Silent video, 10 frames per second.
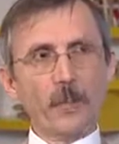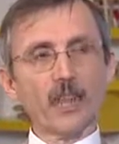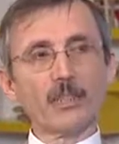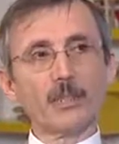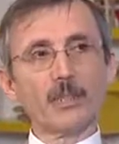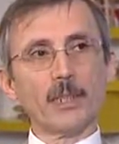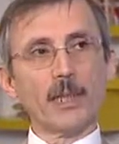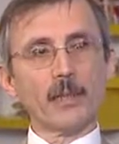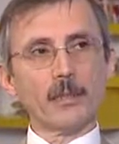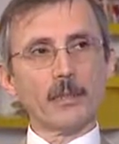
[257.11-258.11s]
Katma
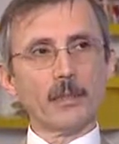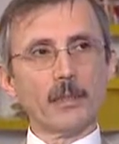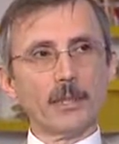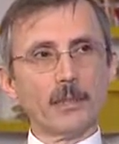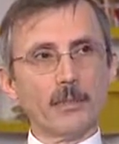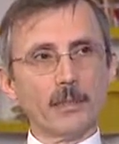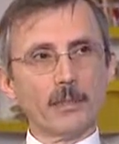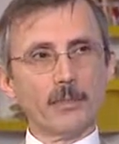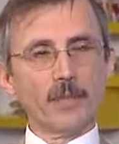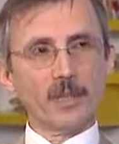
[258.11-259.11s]
değer
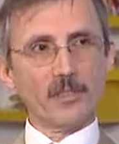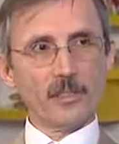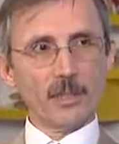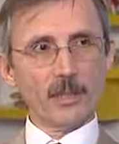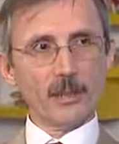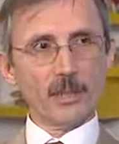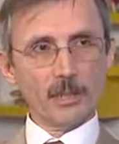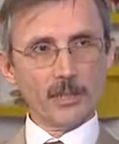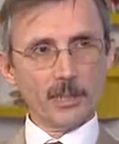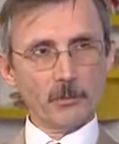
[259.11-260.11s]
e, vergisi
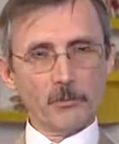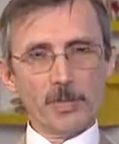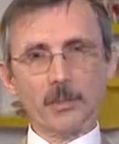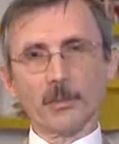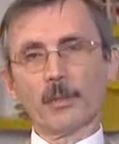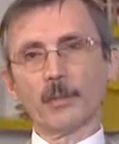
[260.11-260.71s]
indirimi var.